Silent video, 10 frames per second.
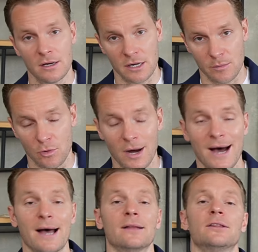рыбу,
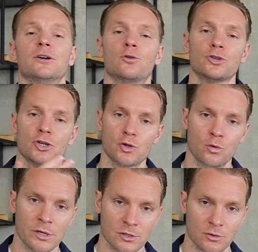а ты хочешь
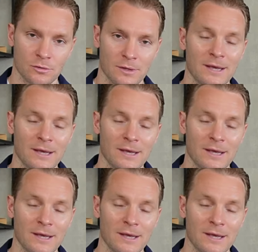курицу,